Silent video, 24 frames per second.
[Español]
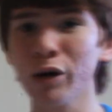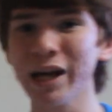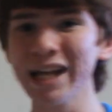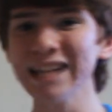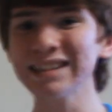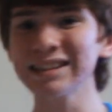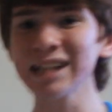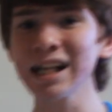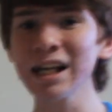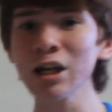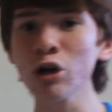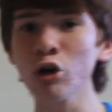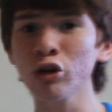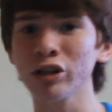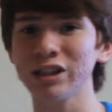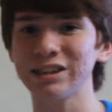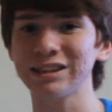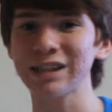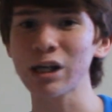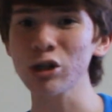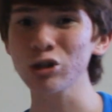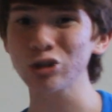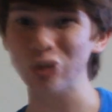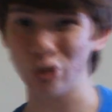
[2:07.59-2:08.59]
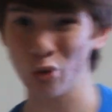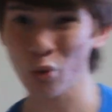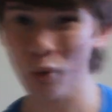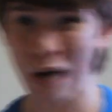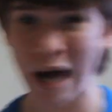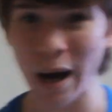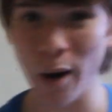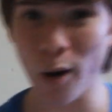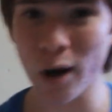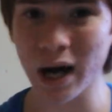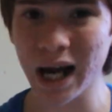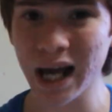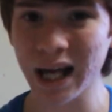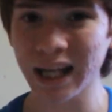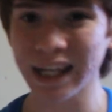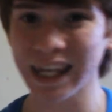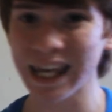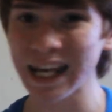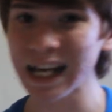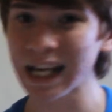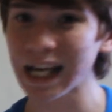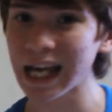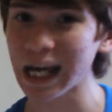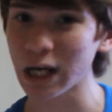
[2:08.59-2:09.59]
Aunque ya están en contestarnos una hora,
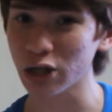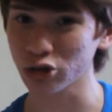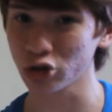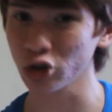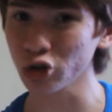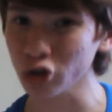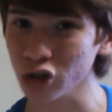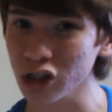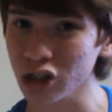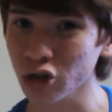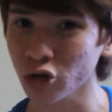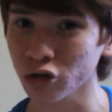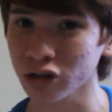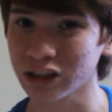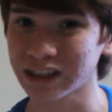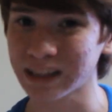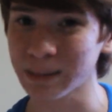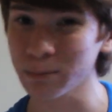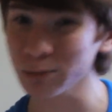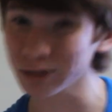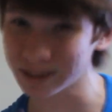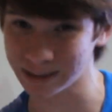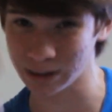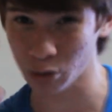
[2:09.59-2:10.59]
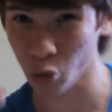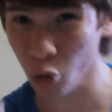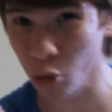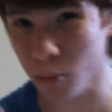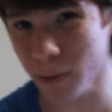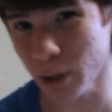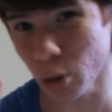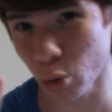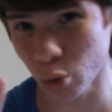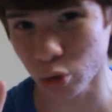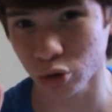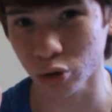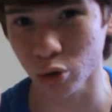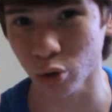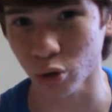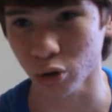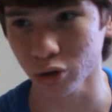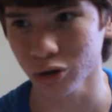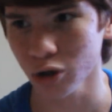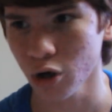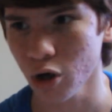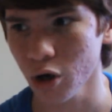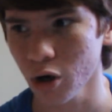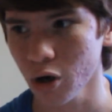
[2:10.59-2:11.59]
quieren que nosotros les contestemos en un
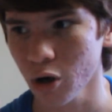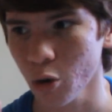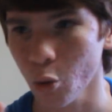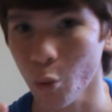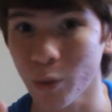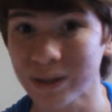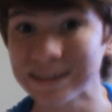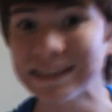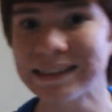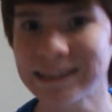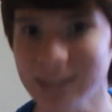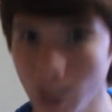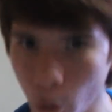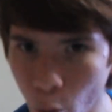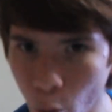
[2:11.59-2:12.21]
minuto o en